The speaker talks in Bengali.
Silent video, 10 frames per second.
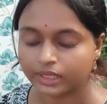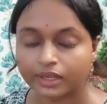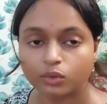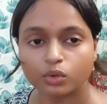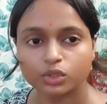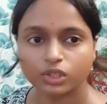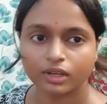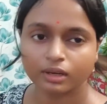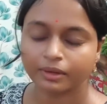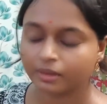সেই কোন
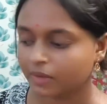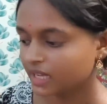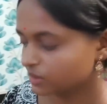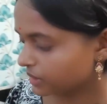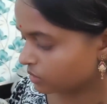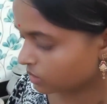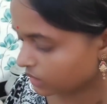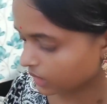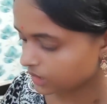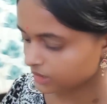সকালবেলা মাছ বের
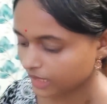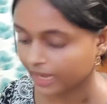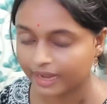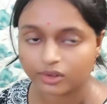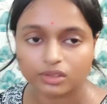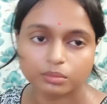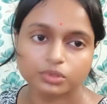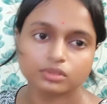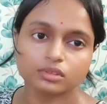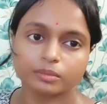করে রেখেছি এখনো
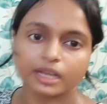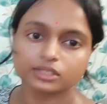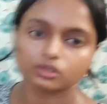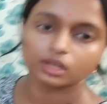পর্যন্ত মাছ